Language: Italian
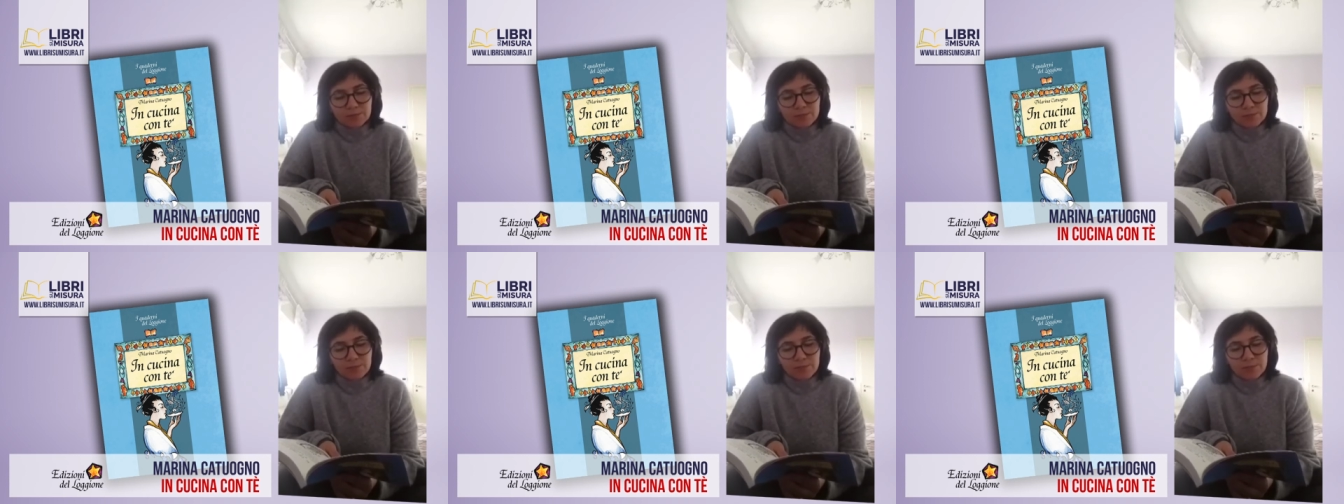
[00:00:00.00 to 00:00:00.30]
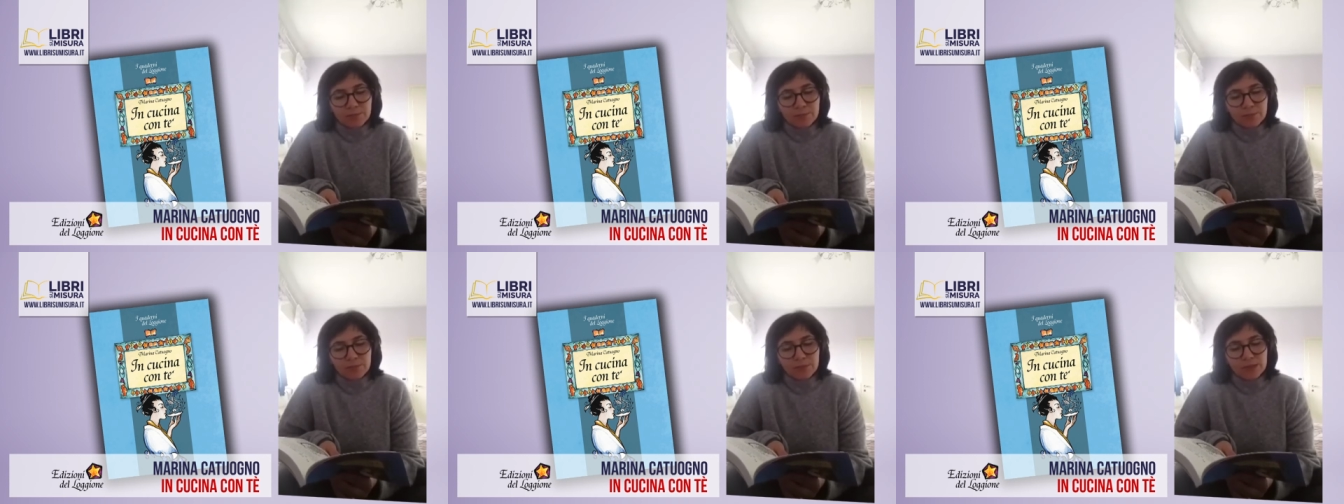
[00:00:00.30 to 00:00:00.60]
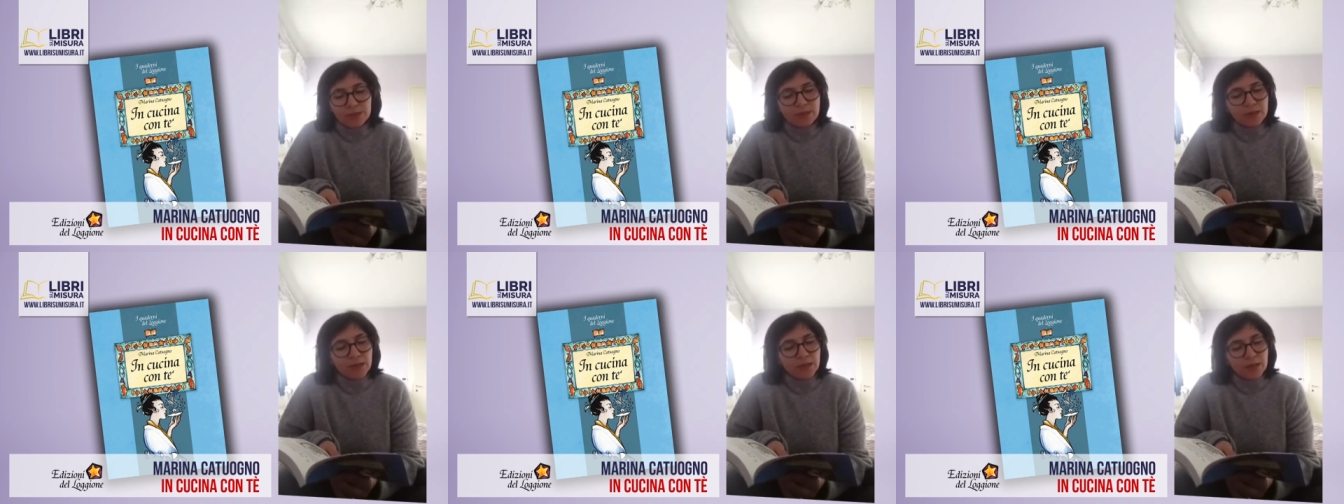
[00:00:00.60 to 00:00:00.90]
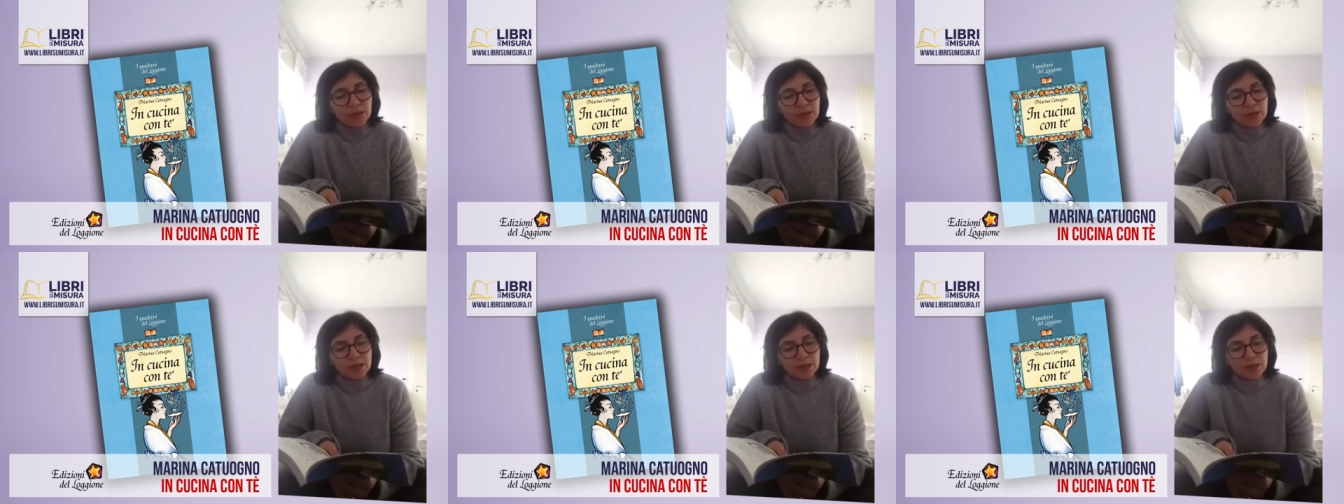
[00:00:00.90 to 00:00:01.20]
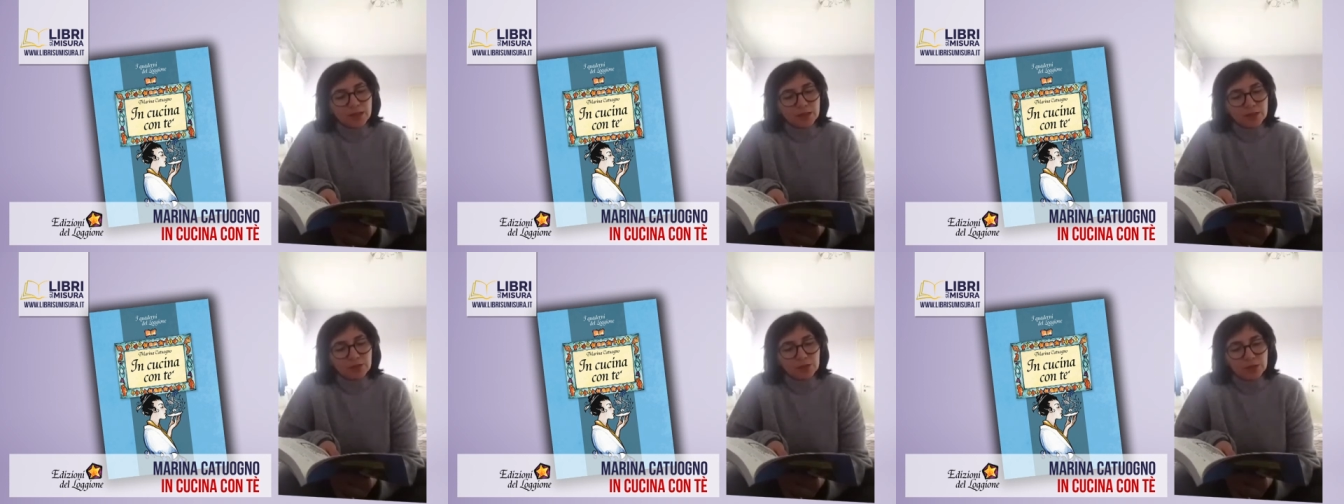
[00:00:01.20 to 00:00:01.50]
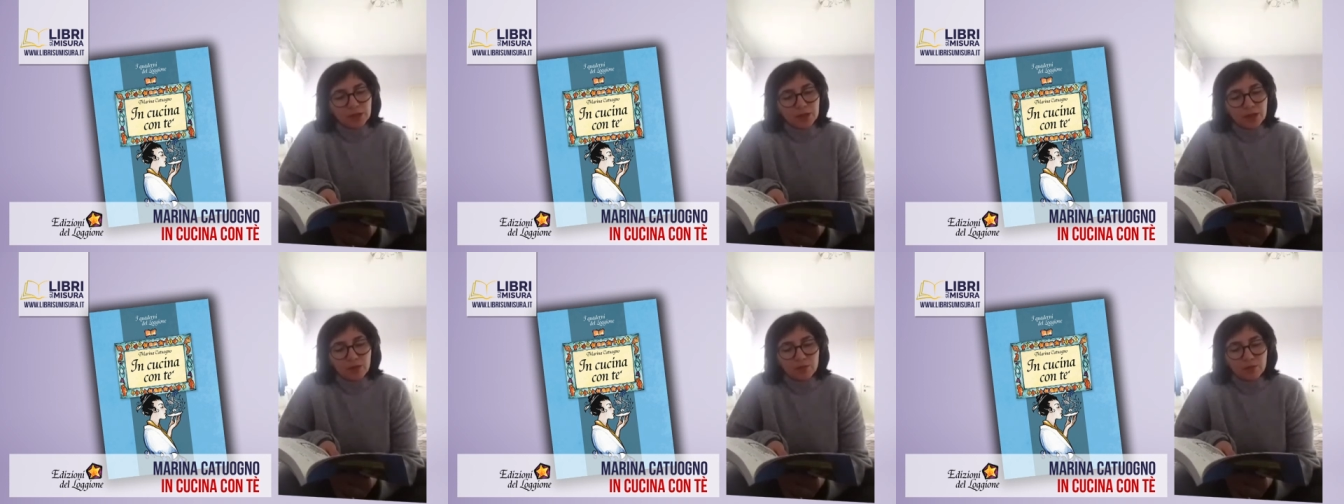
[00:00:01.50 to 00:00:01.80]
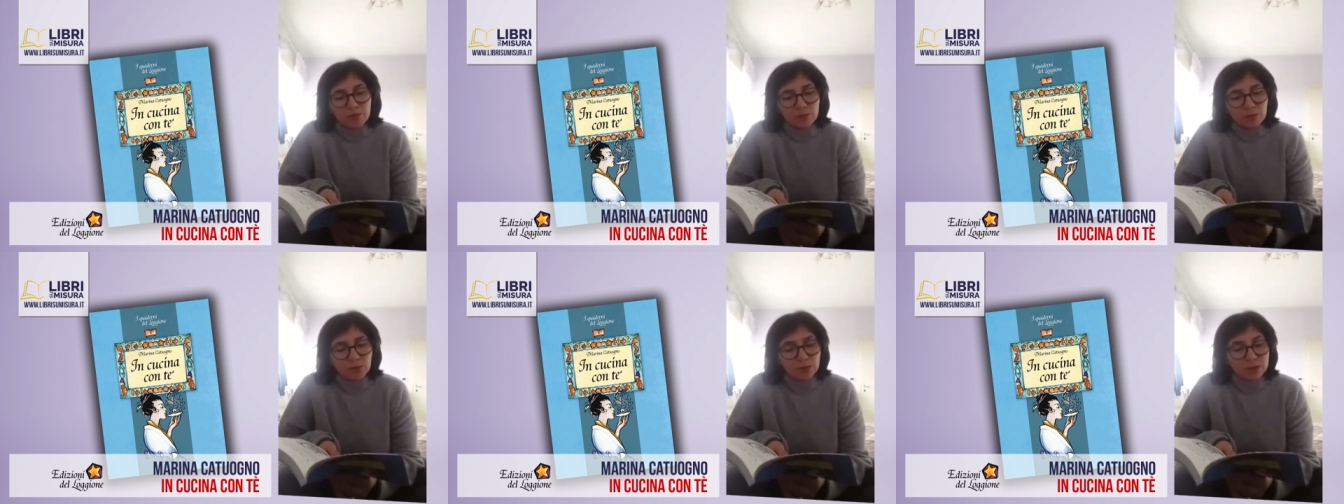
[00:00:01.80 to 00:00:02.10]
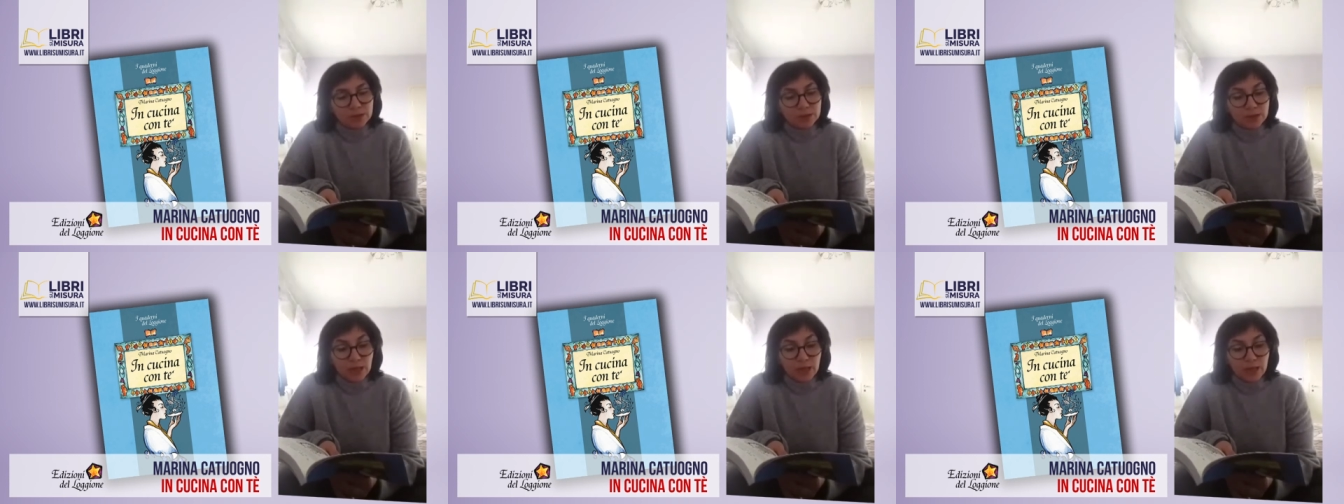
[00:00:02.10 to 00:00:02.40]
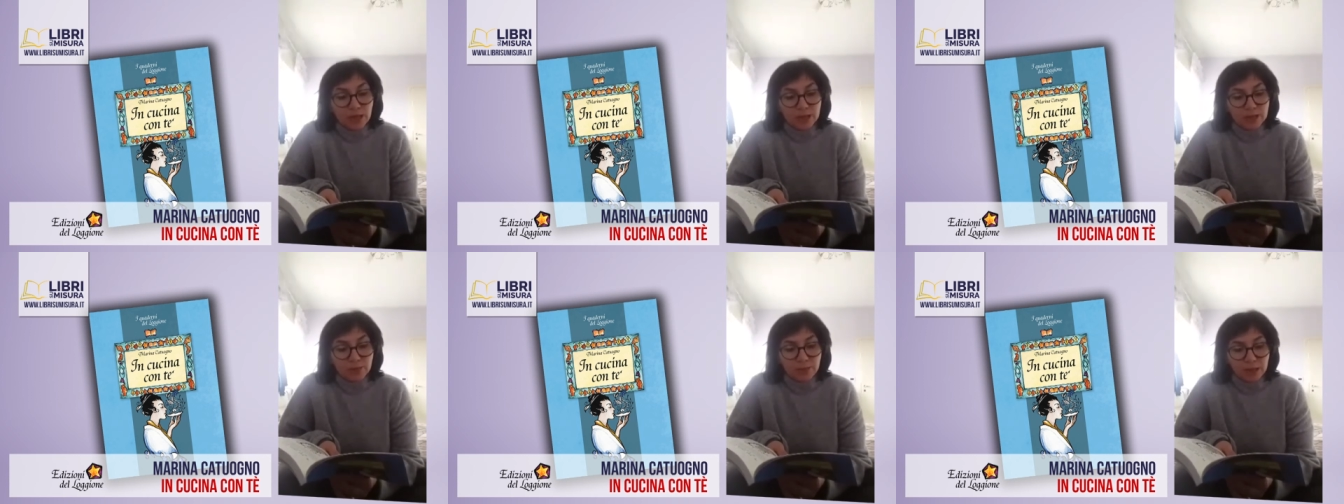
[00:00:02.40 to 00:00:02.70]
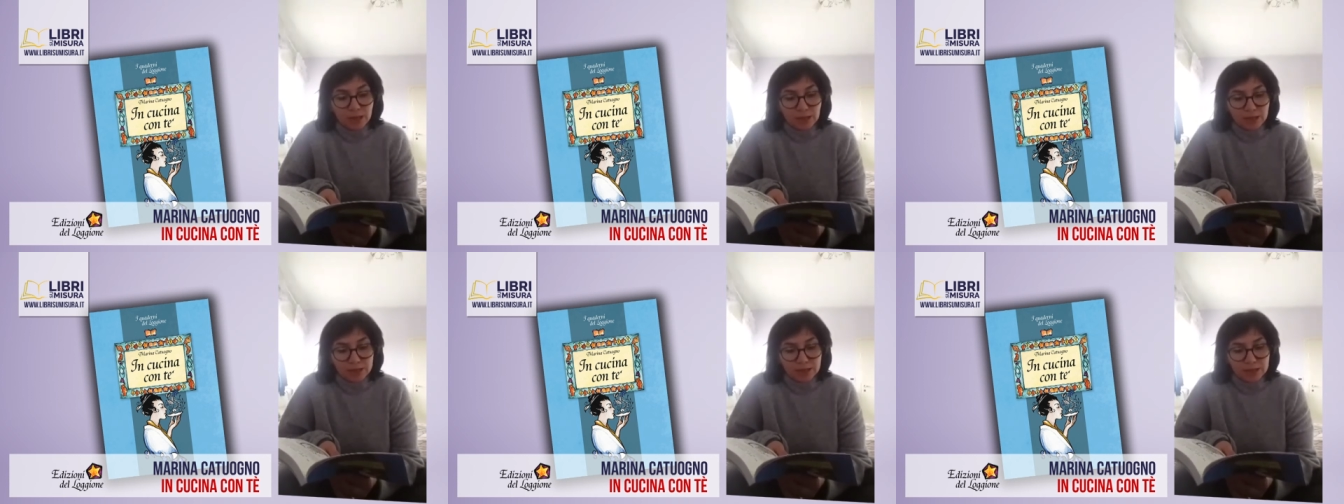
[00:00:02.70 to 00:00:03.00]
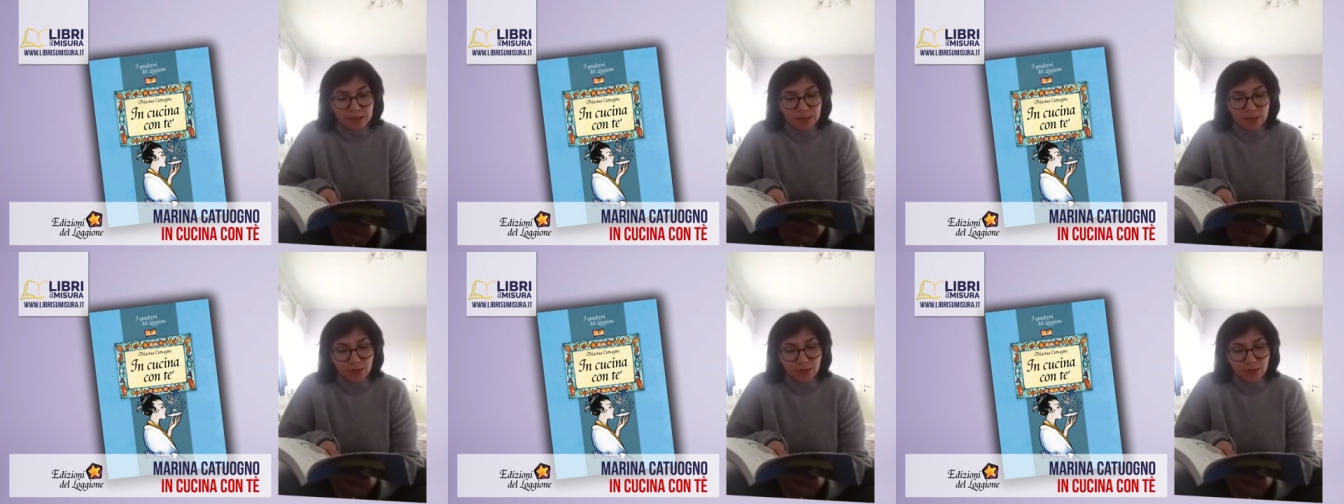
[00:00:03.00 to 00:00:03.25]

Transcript: Mentre eh, cercavo quel tè in magazzino,